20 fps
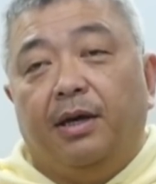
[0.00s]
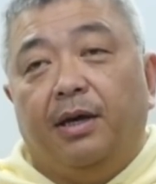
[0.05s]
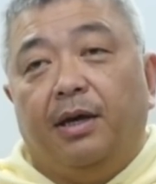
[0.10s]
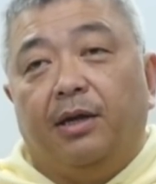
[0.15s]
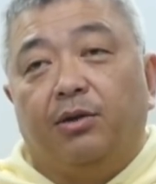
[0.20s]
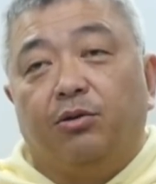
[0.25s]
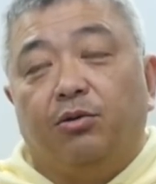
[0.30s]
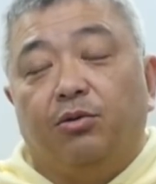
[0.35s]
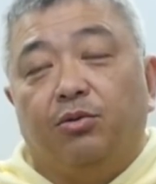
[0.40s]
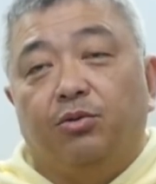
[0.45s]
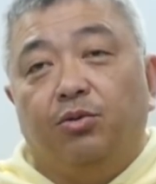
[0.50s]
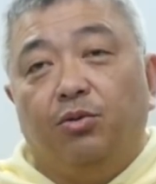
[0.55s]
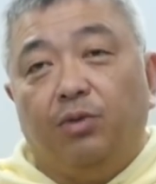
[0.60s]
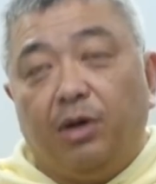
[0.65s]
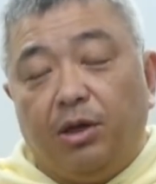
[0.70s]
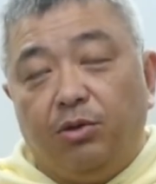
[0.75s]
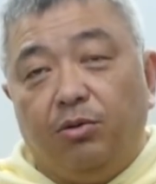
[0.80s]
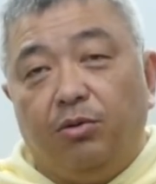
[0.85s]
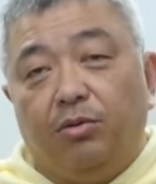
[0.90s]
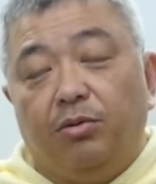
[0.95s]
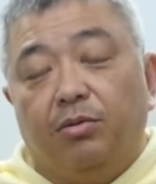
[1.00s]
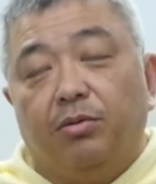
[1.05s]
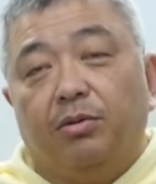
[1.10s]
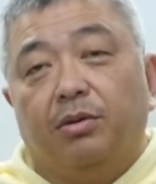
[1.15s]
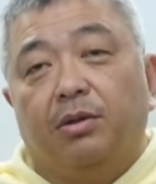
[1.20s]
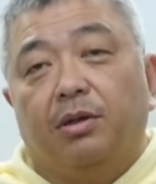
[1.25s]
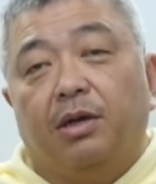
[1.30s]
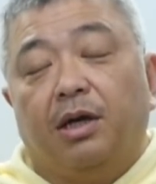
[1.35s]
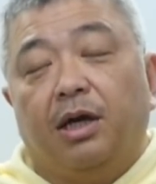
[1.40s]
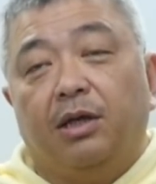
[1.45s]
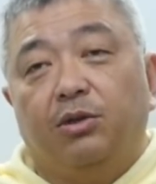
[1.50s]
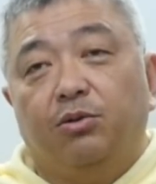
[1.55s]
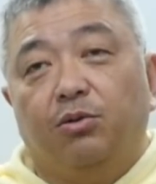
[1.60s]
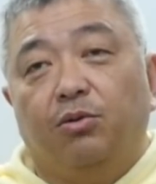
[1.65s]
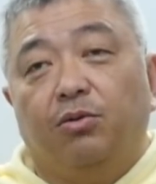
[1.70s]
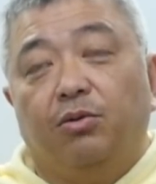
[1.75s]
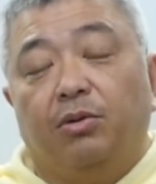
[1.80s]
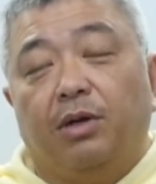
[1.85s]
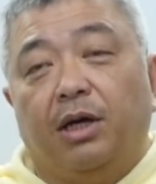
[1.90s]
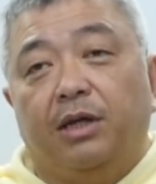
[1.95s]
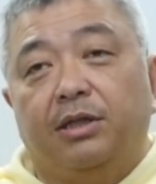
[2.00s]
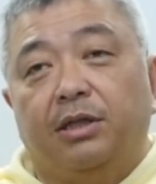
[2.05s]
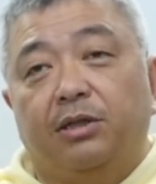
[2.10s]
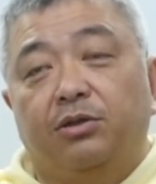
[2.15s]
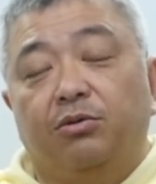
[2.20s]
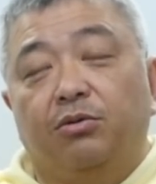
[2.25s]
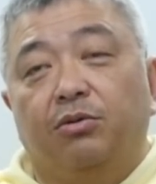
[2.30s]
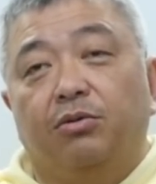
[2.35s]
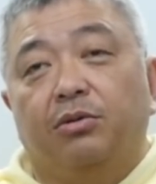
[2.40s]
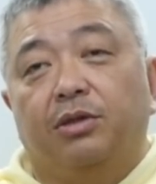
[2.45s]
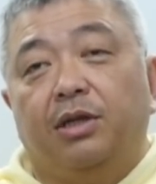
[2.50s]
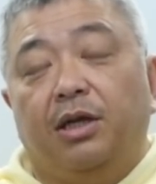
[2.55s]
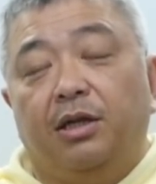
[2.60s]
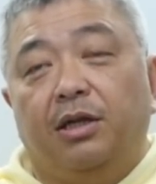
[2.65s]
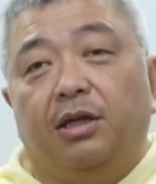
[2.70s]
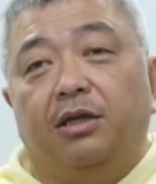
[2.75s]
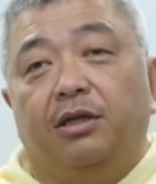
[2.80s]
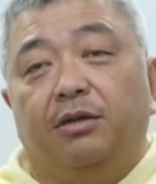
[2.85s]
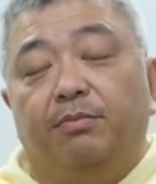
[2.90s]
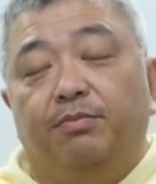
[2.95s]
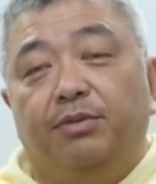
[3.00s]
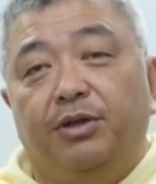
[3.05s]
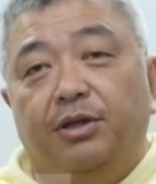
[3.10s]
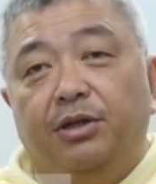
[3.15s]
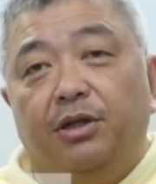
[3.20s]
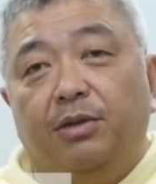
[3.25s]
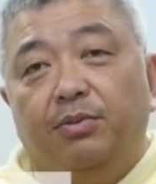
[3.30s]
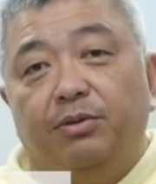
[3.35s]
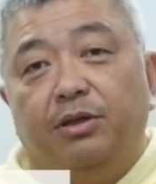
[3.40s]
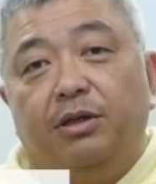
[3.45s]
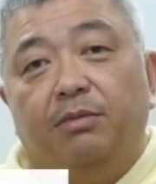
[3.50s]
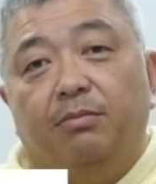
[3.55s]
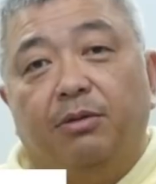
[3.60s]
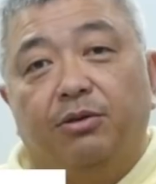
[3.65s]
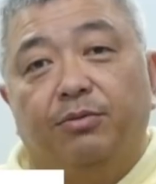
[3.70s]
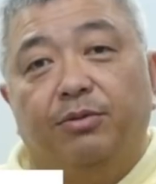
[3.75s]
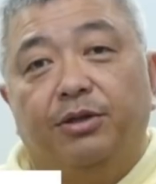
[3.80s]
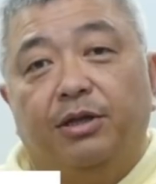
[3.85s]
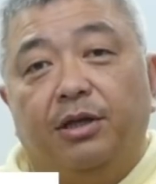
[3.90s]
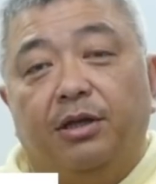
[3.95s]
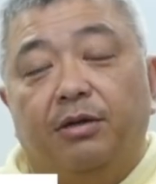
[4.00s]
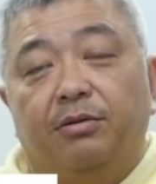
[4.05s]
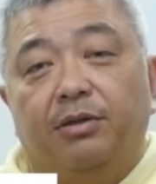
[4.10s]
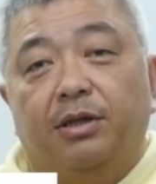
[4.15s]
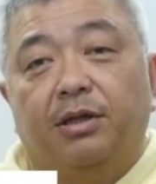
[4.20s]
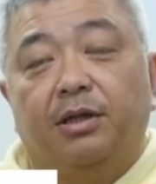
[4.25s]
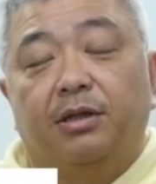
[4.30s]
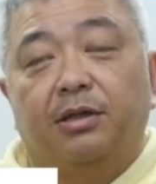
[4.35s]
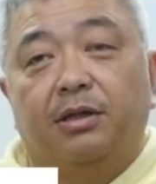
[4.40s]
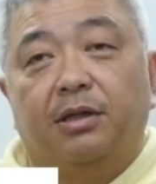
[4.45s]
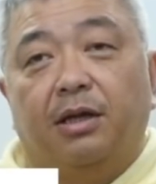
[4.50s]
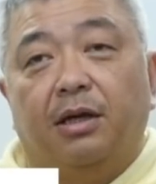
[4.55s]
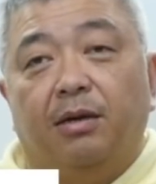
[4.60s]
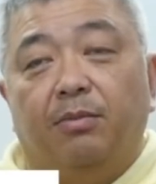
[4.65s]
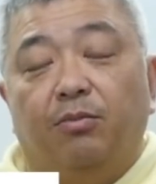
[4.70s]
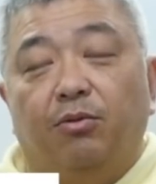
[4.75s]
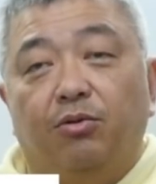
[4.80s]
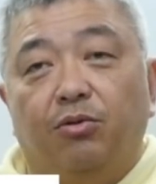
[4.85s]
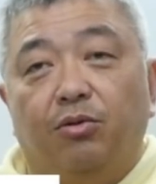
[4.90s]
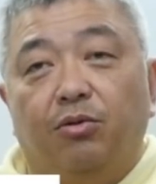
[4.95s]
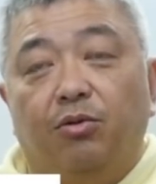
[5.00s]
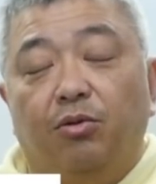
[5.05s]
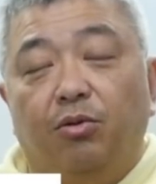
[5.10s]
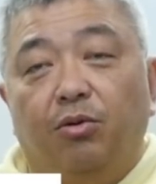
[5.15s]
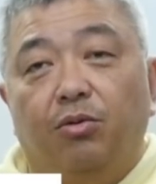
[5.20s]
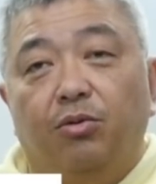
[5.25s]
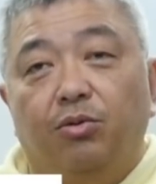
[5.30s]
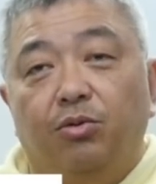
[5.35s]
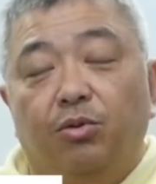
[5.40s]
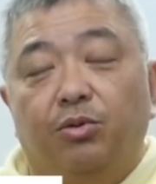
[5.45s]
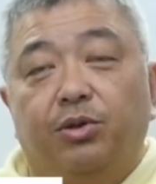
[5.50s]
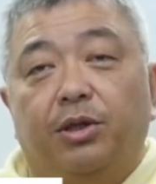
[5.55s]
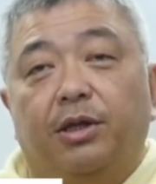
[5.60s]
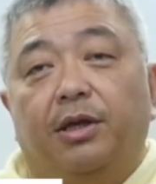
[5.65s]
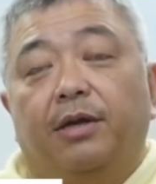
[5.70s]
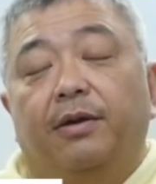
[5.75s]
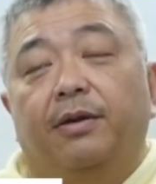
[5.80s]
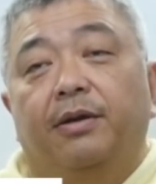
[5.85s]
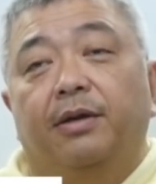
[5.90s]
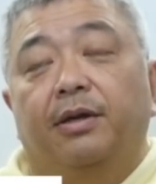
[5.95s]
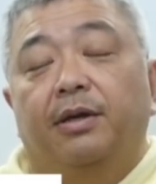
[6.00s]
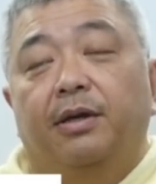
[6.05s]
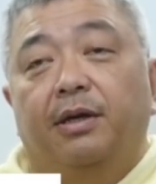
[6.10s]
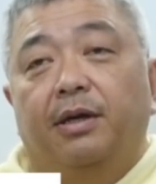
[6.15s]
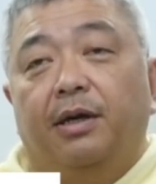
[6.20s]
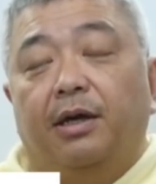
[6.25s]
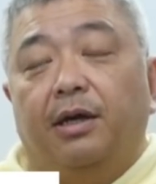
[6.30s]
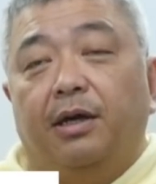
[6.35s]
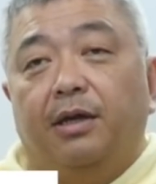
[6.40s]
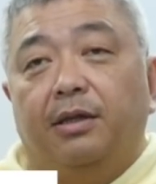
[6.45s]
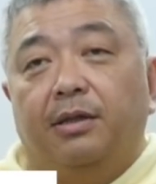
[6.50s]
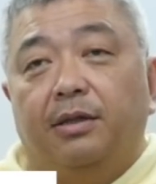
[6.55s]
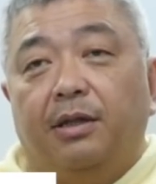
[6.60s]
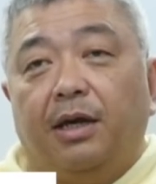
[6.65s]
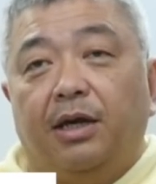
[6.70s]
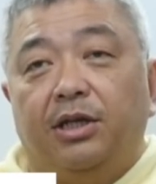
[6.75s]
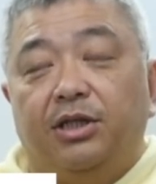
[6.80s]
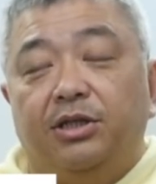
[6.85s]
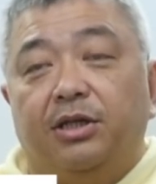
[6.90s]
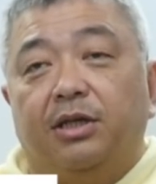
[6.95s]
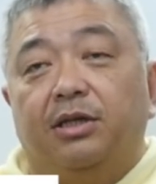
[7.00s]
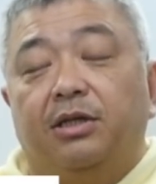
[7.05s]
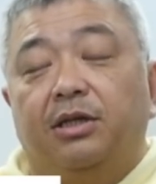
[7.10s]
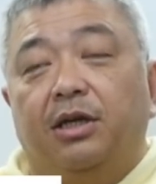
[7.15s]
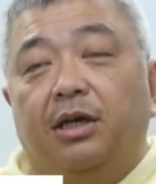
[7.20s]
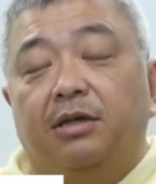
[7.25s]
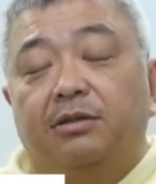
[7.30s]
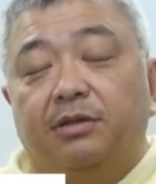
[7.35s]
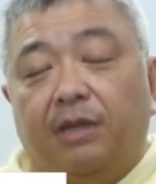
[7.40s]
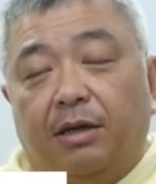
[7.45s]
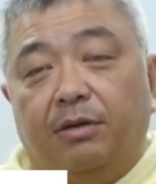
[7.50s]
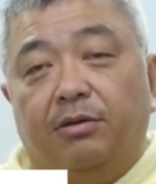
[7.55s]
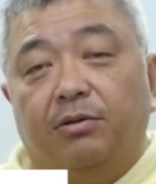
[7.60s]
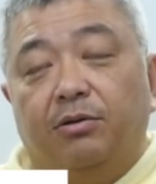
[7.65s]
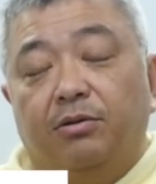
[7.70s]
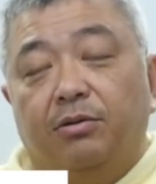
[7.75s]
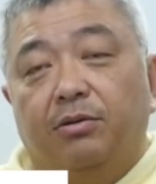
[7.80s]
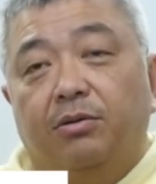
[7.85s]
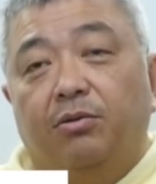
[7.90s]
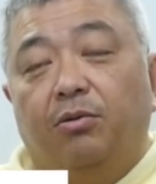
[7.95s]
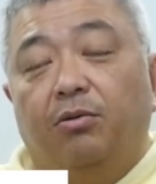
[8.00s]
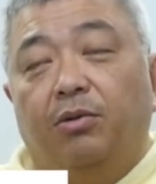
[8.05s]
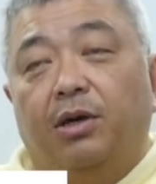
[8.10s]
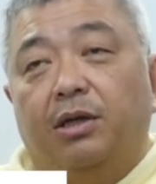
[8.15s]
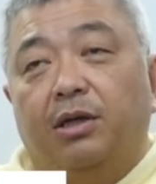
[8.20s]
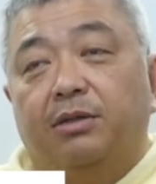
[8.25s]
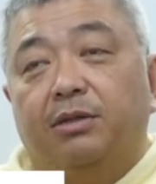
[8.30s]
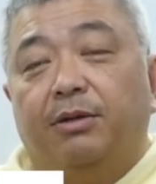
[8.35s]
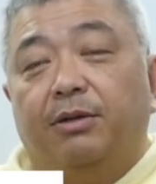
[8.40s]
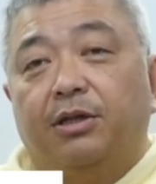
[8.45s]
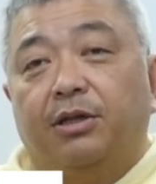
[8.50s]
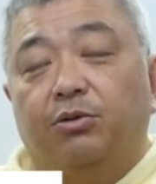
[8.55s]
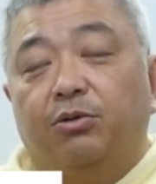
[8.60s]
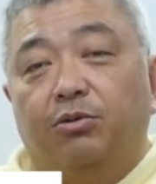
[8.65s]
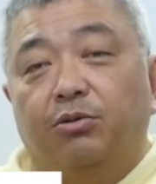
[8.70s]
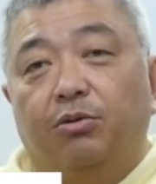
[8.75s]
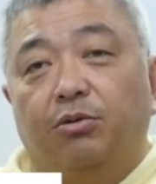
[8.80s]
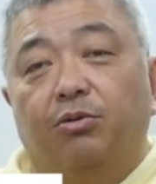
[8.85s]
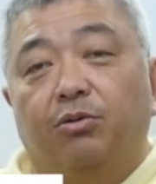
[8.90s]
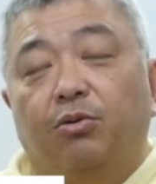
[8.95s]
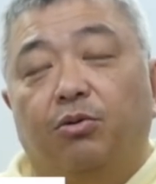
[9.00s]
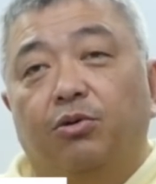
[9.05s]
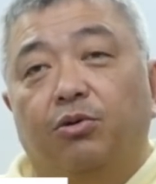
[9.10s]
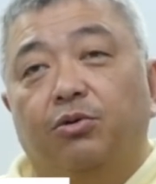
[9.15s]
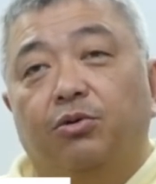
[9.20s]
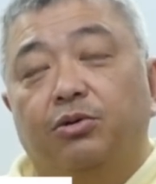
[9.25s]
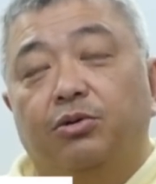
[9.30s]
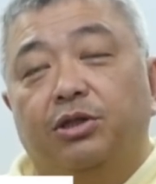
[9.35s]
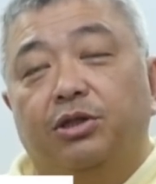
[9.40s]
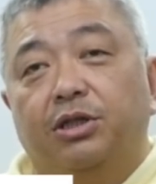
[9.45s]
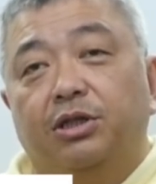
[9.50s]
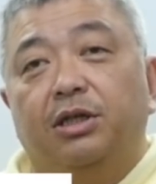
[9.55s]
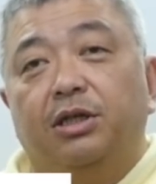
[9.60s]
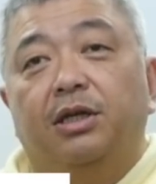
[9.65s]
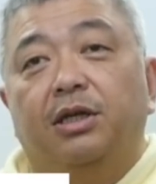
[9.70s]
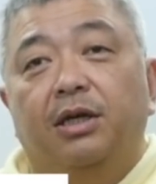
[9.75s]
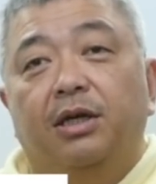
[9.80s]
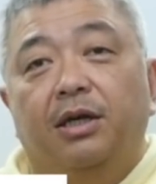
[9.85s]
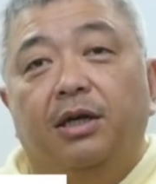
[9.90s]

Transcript: えっと、動画の回答、解説を丁寧に PDF にまとめてくださったものをノートで、え第1弾200選を発売したところ、好評につき、